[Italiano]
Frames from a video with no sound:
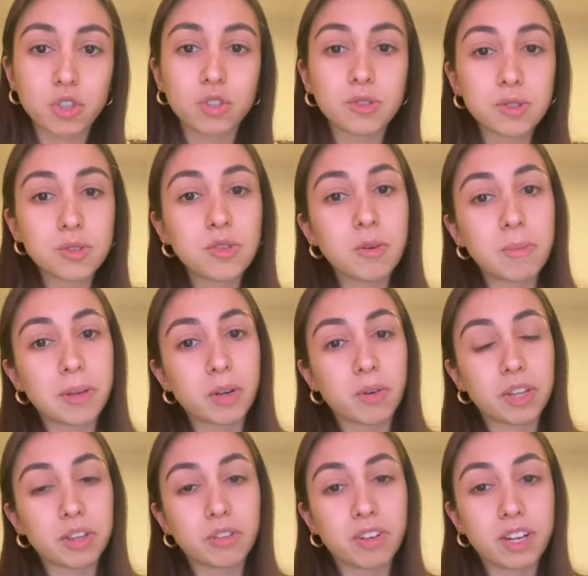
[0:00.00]
non solo per
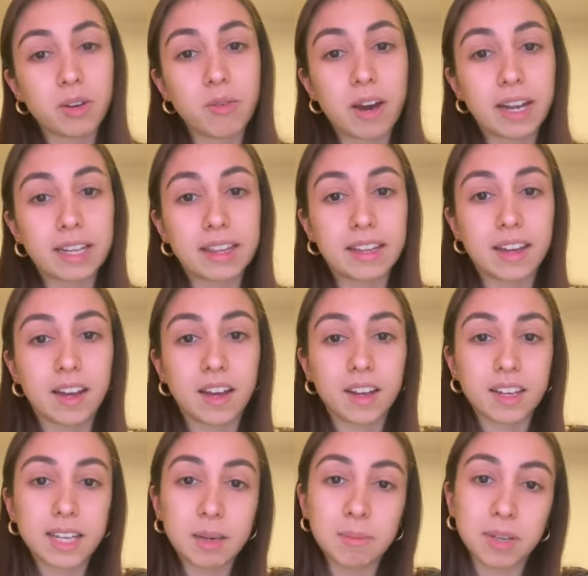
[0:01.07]
quanto riguarda
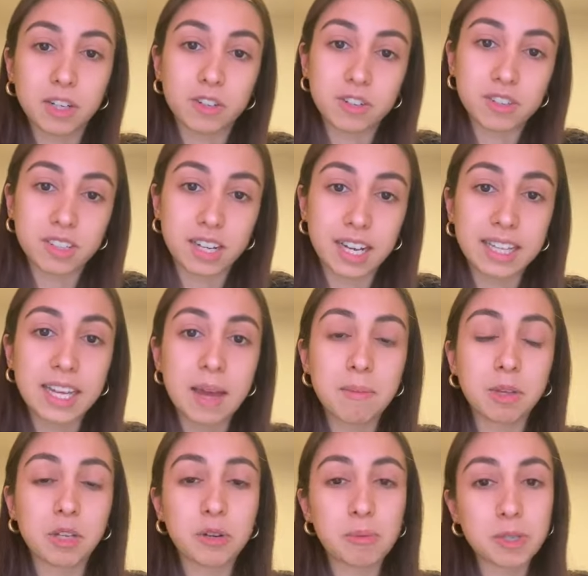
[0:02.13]
il percorso
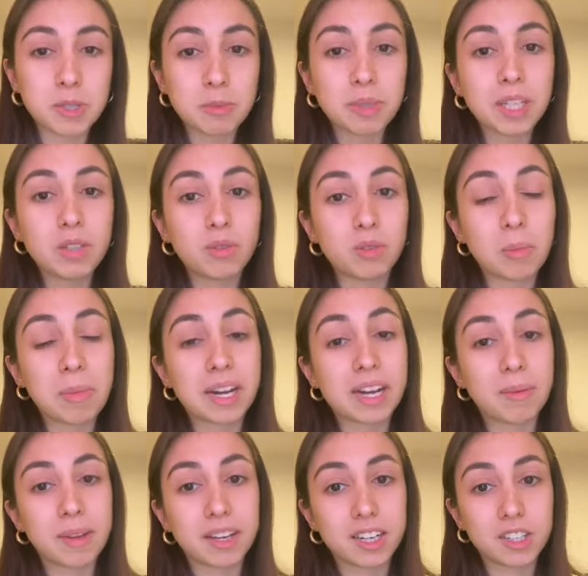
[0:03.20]
accademico, ma soprattutto per la
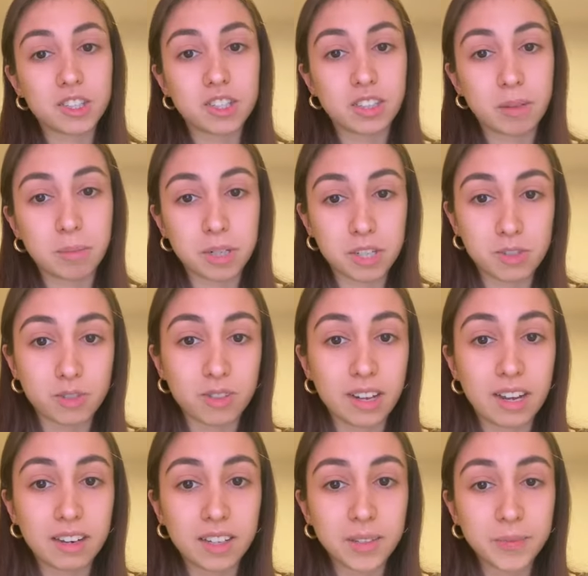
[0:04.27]
mia crescita
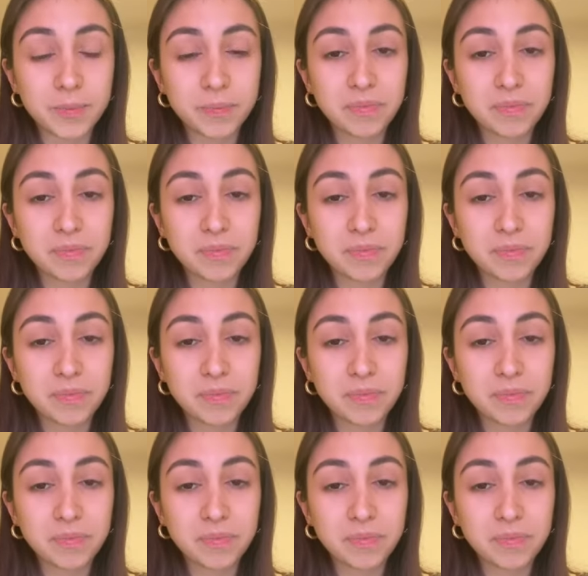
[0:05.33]
personale.